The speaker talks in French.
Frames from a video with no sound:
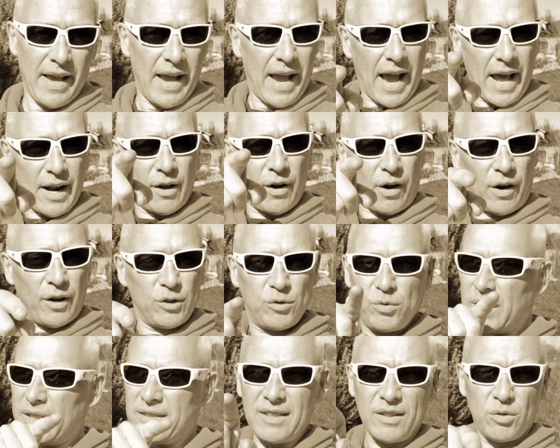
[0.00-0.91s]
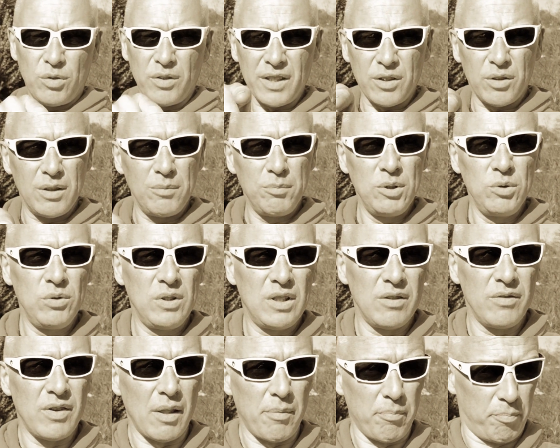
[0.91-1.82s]
Alors je vous laisse découvrir dans les minutes
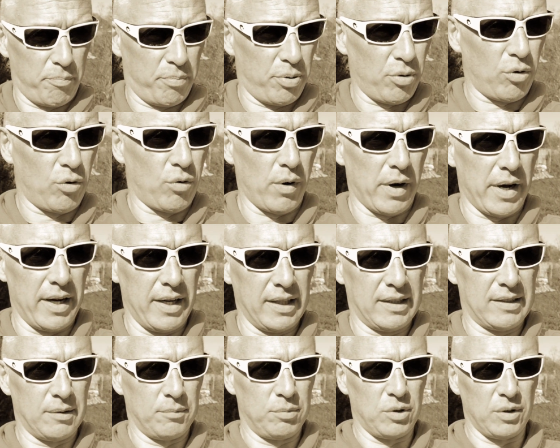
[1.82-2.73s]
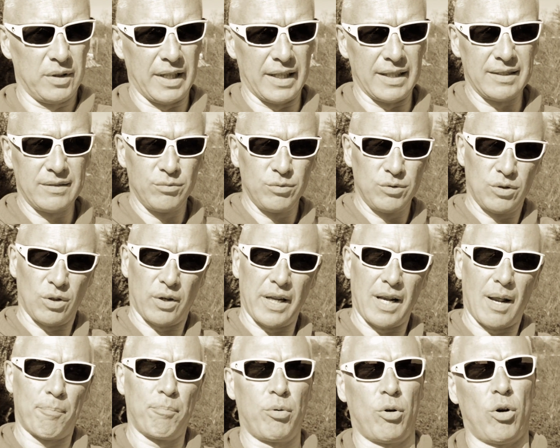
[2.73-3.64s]
qui viennent pourquoi elle est exceptionnelle, vous aurez
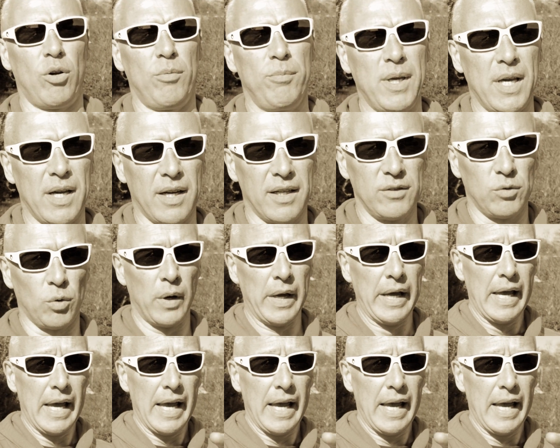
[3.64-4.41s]
la première raison.